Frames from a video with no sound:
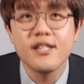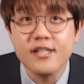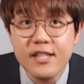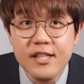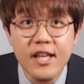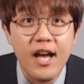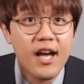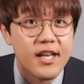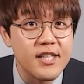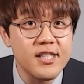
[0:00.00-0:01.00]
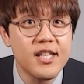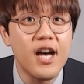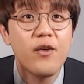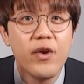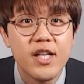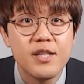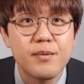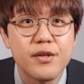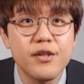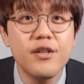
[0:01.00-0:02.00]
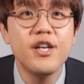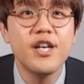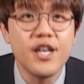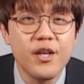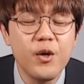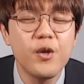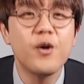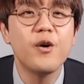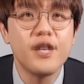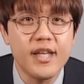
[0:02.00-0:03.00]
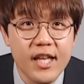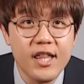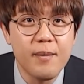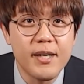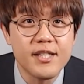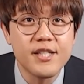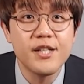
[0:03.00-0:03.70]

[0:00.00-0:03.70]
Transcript: Twitter、インスタ、Facebook いろいろやってます。